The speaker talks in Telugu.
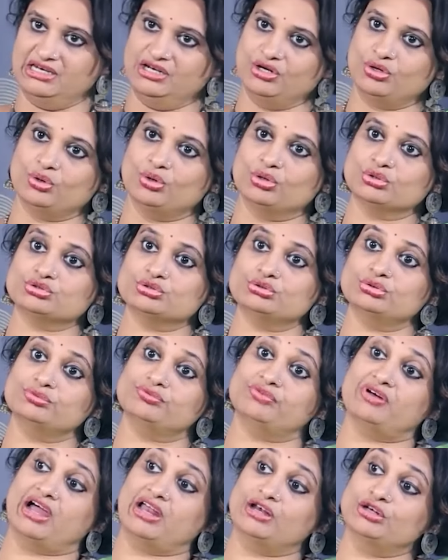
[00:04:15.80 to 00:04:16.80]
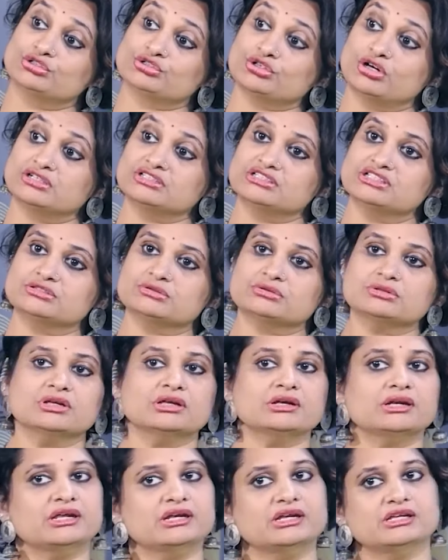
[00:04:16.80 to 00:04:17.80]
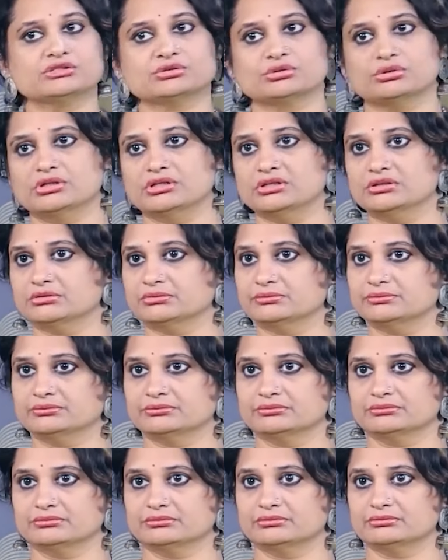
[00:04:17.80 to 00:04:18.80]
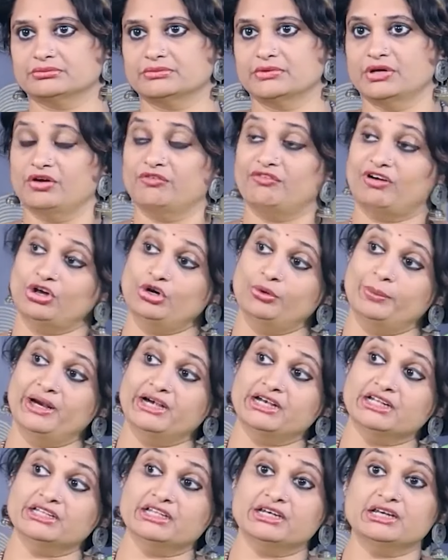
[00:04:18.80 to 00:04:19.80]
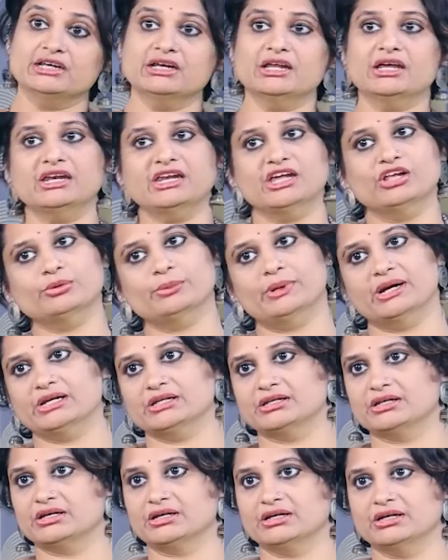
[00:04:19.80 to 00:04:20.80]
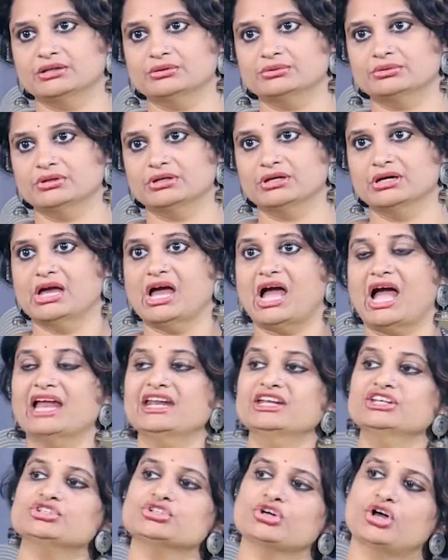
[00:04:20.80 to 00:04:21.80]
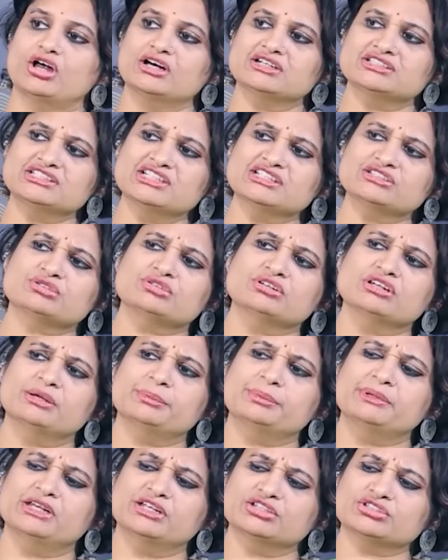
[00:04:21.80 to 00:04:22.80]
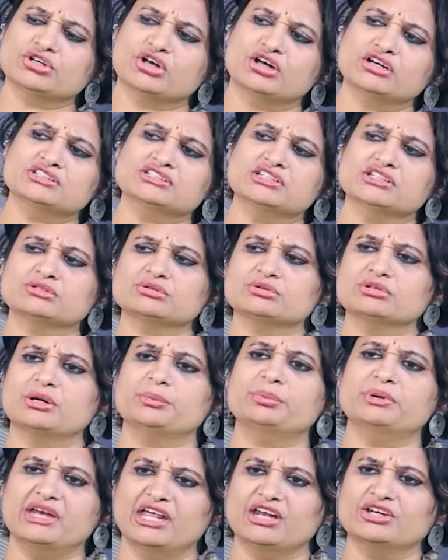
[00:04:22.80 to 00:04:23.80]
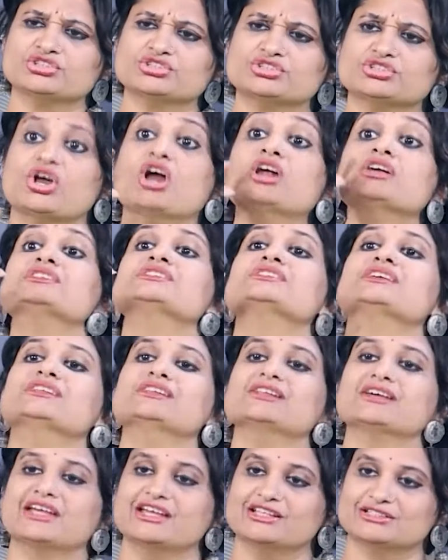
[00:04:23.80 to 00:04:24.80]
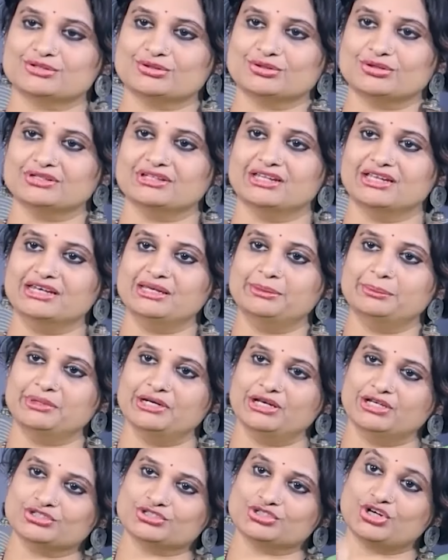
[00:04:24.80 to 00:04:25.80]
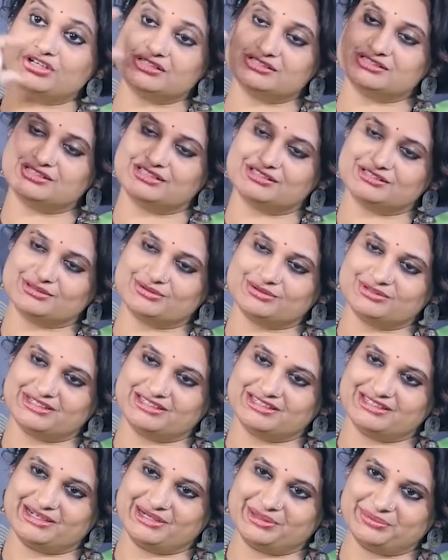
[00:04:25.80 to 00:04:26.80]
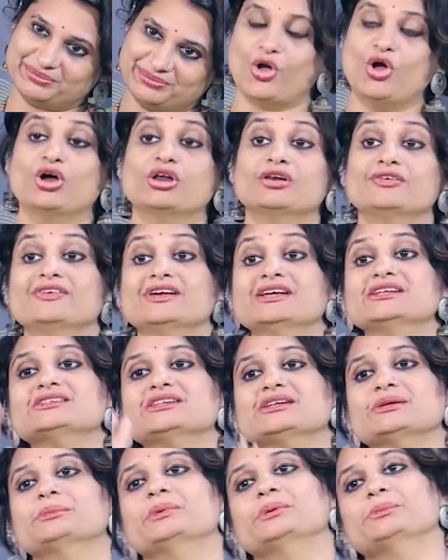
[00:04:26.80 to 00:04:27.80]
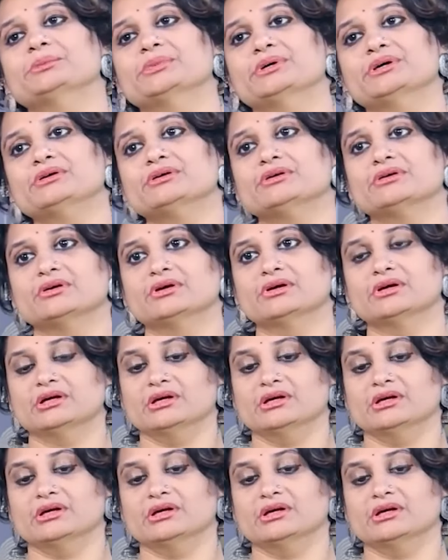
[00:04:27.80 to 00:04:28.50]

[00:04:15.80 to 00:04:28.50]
ఇన్ని రోజులు వాళ్ళు షార్ట్స్ వేసుకున్నా నేను వేసుకోలేదు వాళ్ళు బయట తిరిగినా నేను బయట తిరగలేదు అని షార్ట్స్ వేసుకునే పిల్ల షార్ట్స్ వేసుకున్నప్పుడు నేను షార్ట్స్ ఎందుకు వేసుకోవద్దని ఈ పిల్ల షార్ట్స్ వేసుకుంటుంది రేపు ఆల్వేస్ రిమెంబర్